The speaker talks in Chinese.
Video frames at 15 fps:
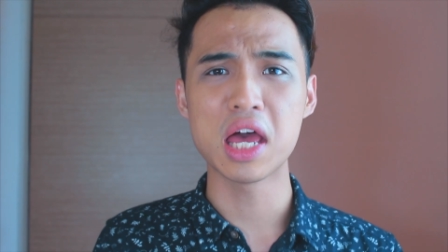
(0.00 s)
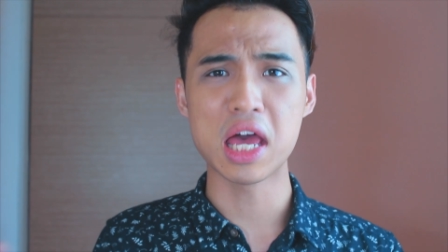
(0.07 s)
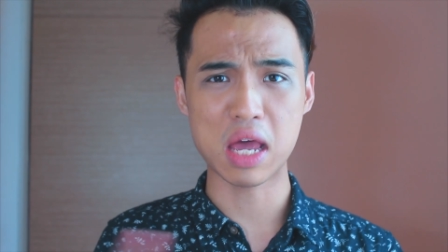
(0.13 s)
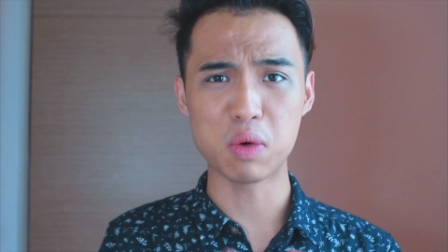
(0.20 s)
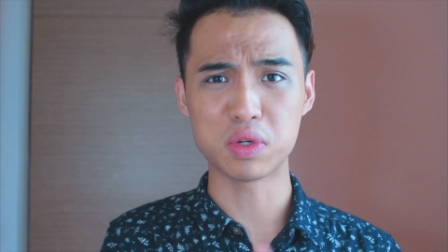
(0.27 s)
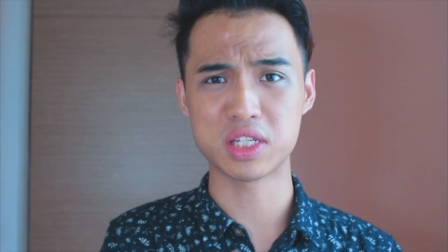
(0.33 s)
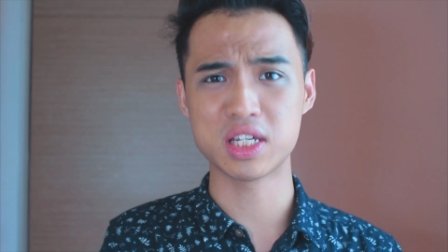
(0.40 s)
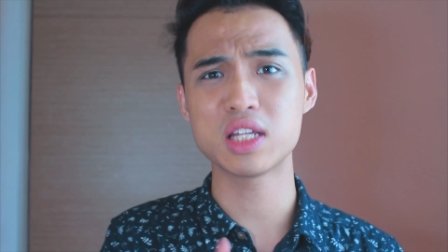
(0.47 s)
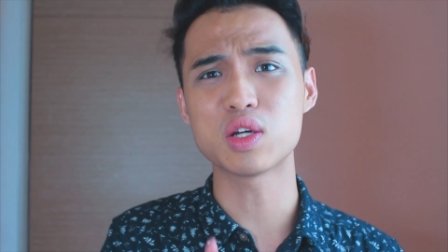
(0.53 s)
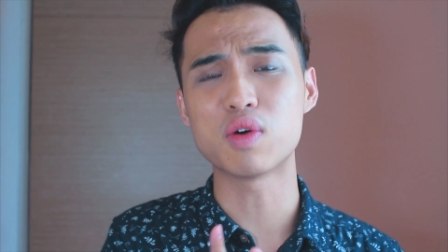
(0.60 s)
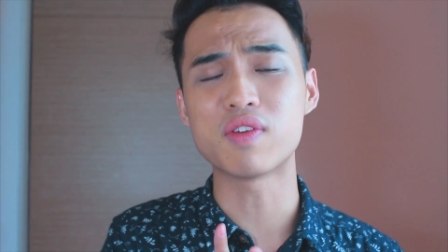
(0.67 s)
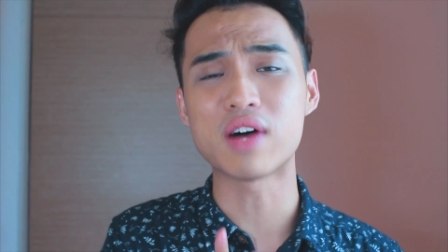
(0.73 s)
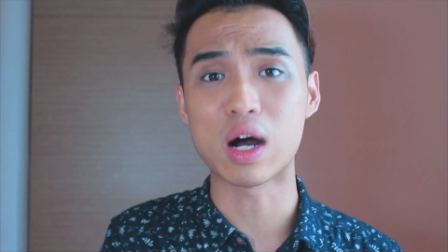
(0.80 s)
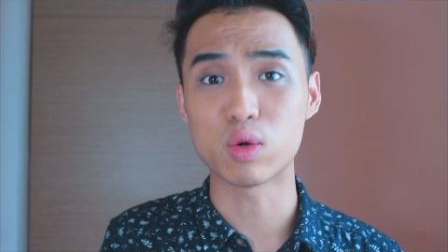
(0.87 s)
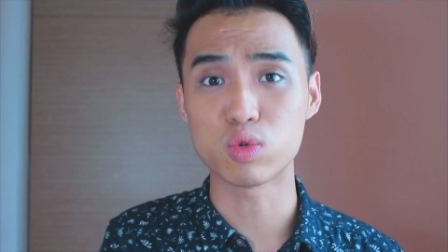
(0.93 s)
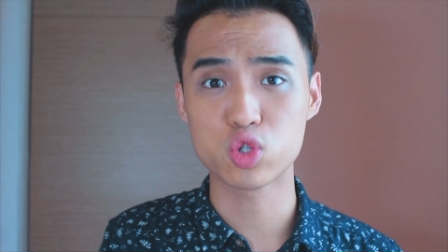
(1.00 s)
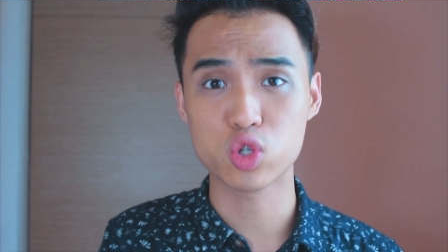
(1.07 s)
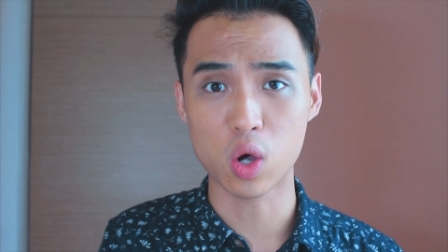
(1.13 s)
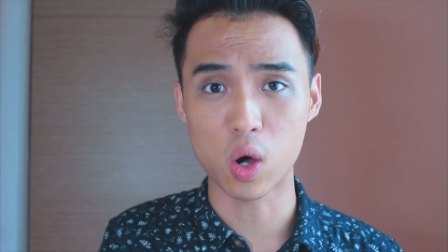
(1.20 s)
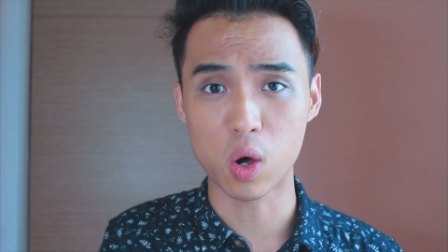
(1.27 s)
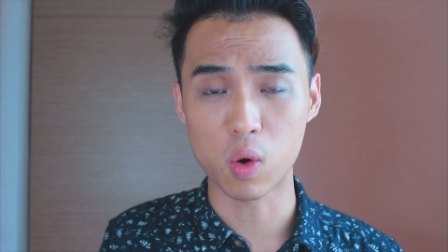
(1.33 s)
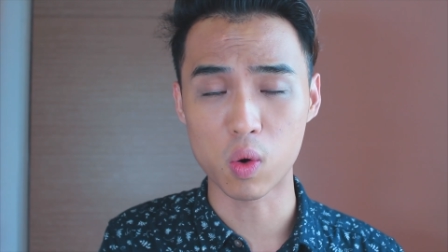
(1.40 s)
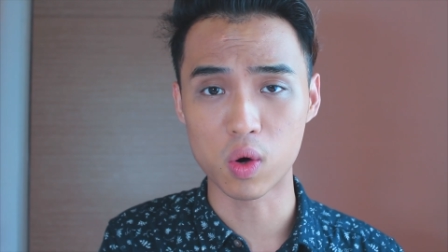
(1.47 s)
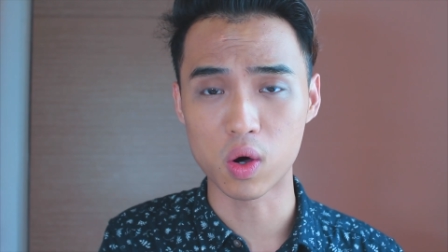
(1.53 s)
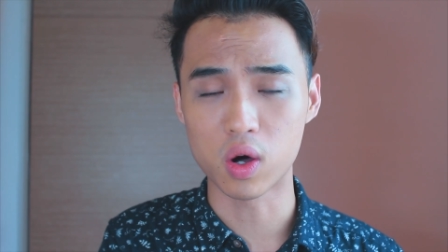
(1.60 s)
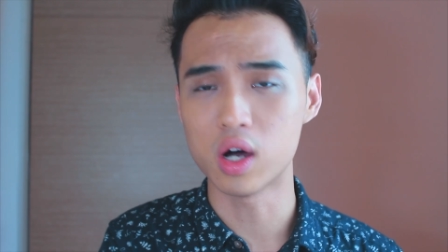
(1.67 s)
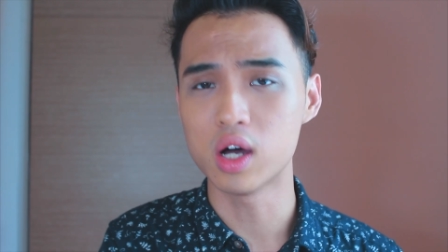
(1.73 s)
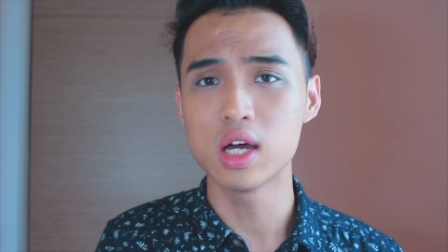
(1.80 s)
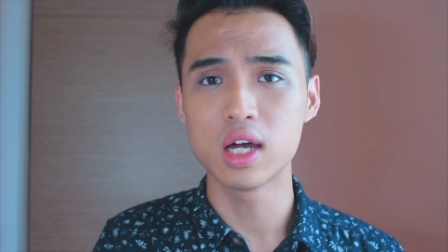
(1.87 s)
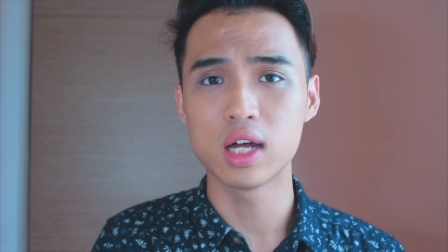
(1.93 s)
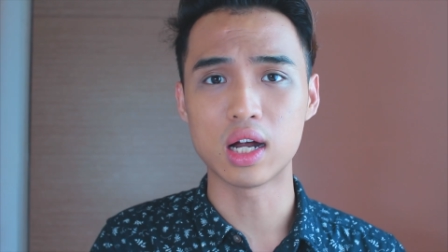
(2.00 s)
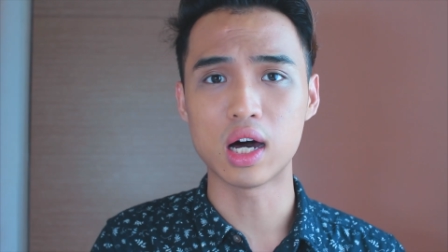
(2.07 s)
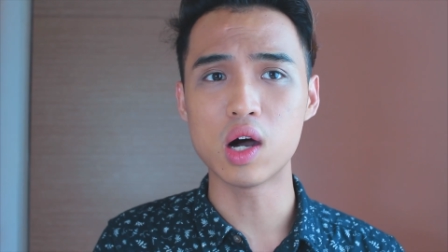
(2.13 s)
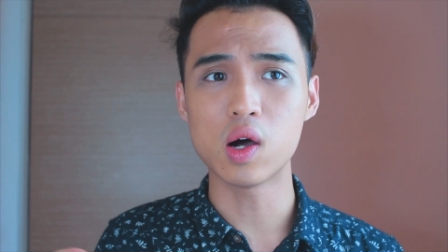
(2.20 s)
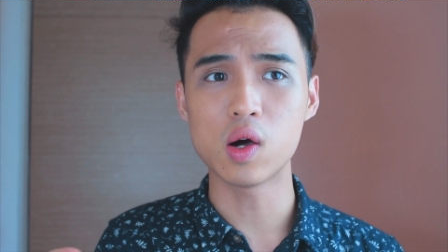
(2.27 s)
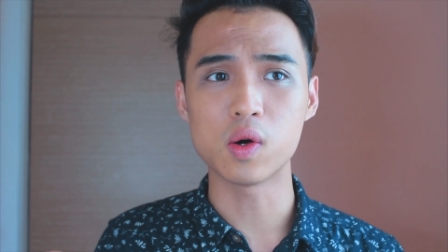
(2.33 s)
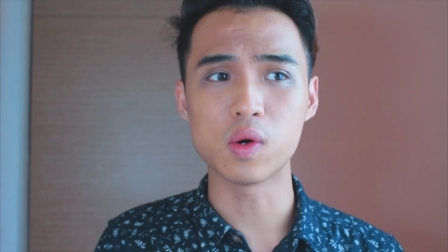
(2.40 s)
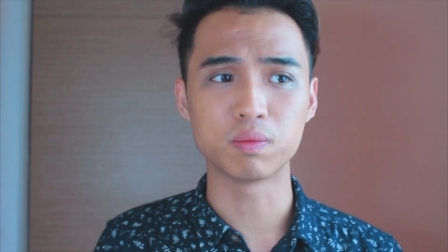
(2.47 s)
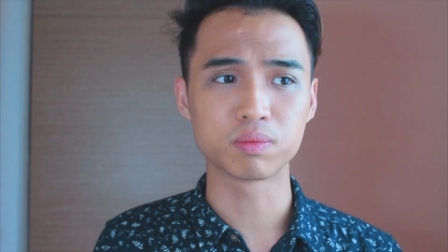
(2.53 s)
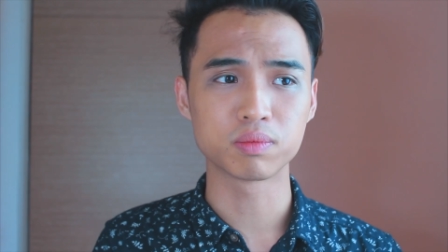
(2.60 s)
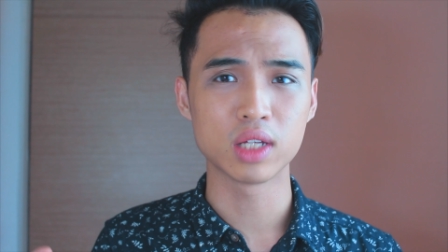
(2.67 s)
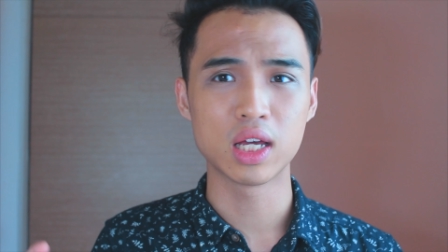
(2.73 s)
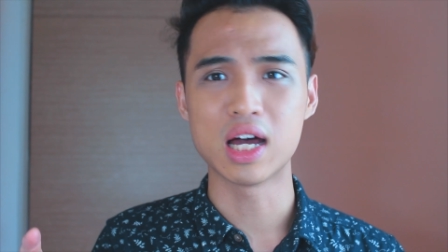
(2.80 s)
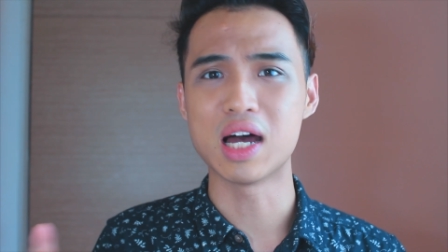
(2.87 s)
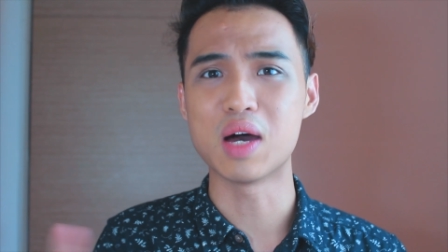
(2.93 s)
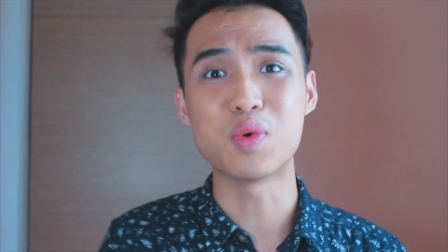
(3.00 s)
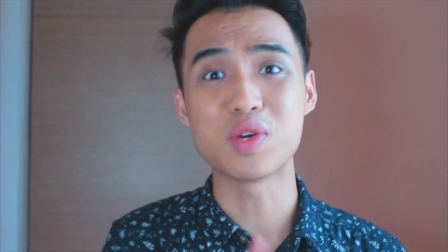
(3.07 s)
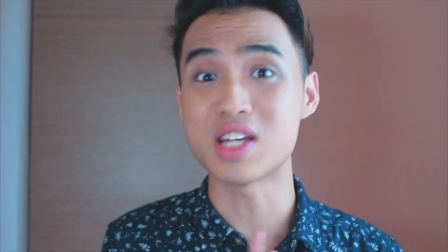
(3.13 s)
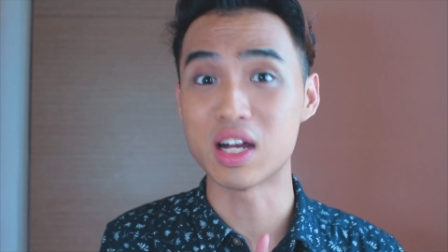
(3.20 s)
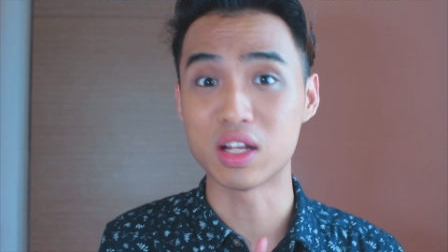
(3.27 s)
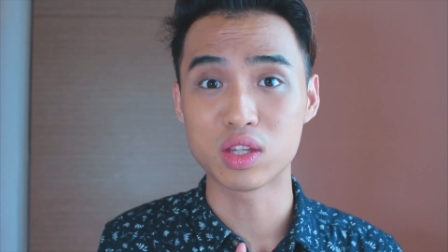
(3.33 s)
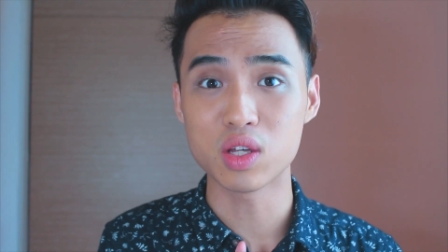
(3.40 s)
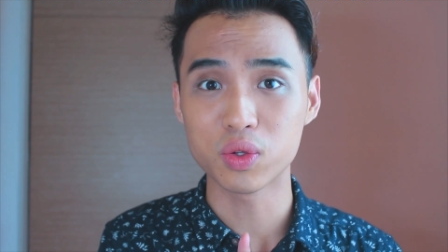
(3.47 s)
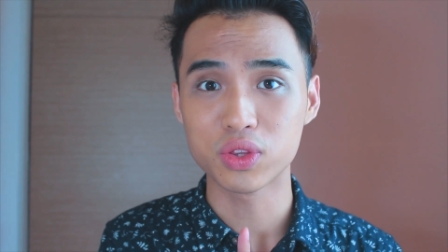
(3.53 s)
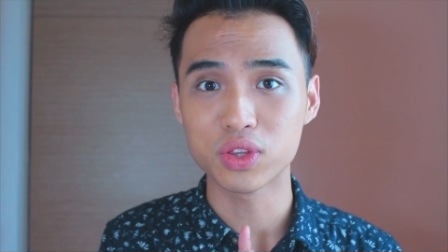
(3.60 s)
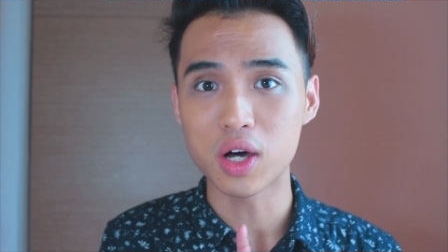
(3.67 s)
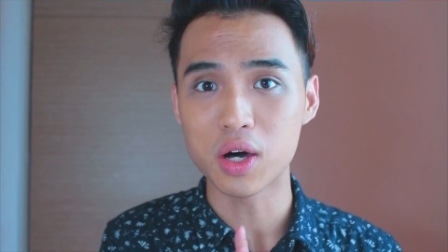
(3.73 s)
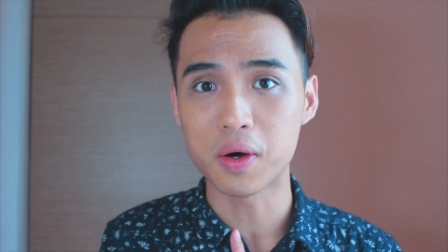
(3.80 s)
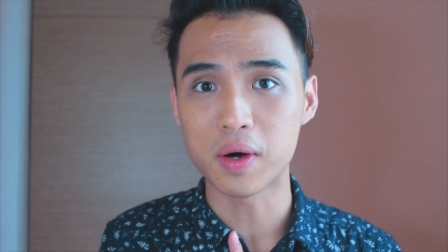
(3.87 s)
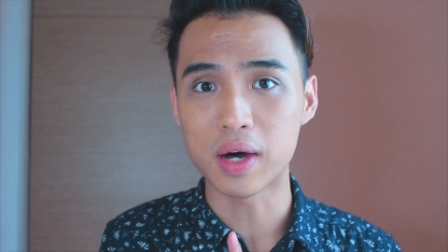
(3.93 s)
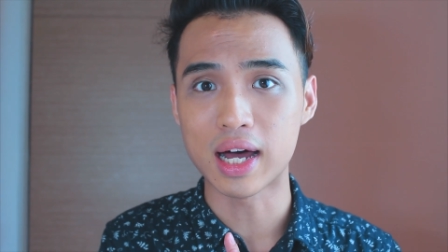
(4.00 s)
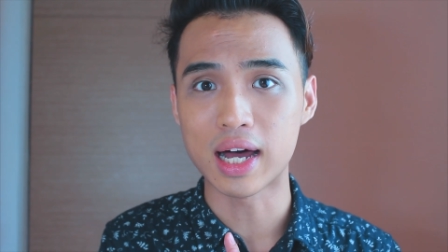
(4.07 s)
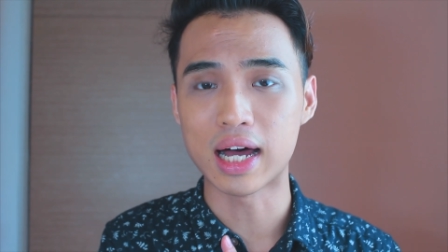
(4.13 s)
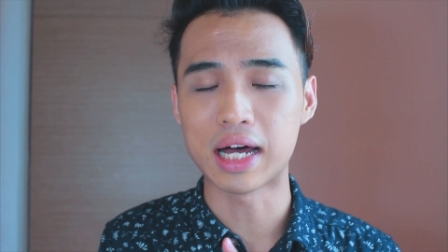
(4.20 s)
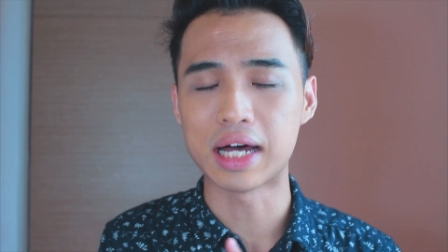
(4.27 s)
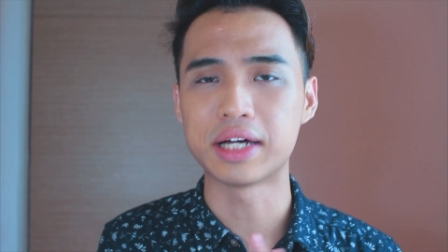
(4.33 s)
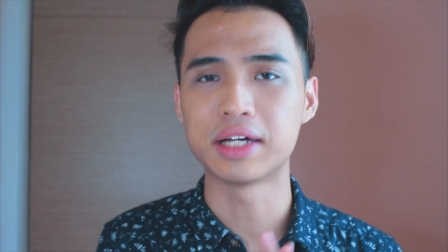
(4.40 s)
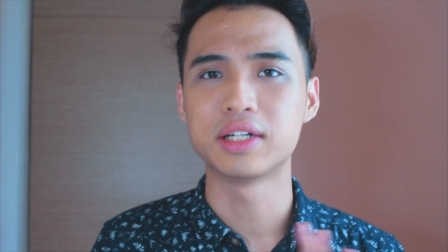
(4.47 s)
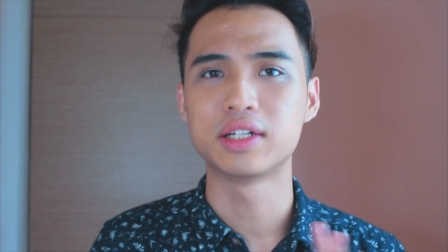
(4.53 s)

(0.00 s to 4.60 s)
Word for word: 诶，我今天头发好丑哦，然后。呃，我长痘痘啊，